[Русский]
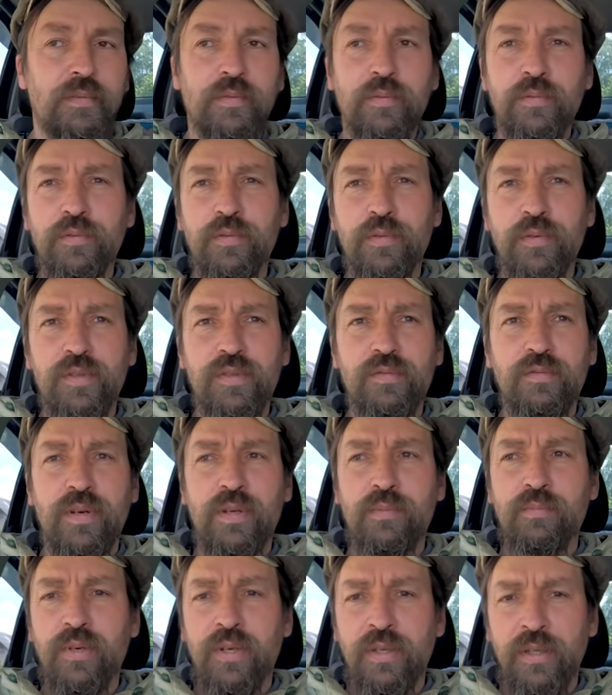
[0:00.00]
у нее
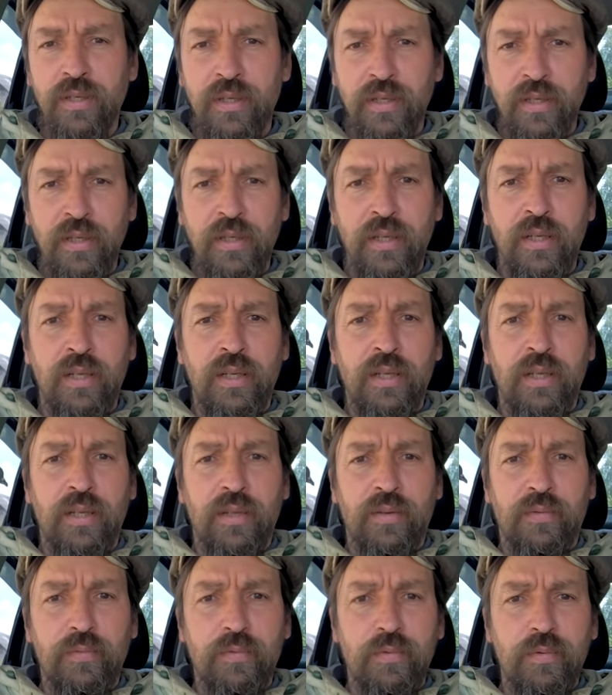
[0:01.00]
свадьба,
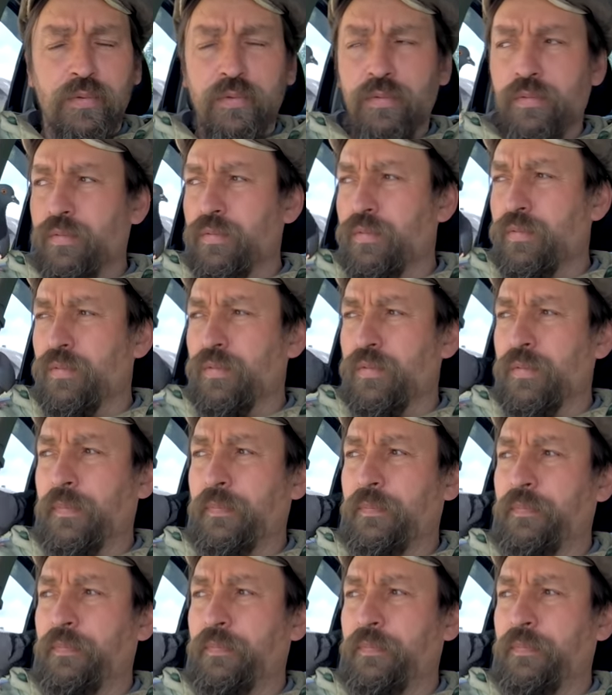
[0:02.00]
вот, ну,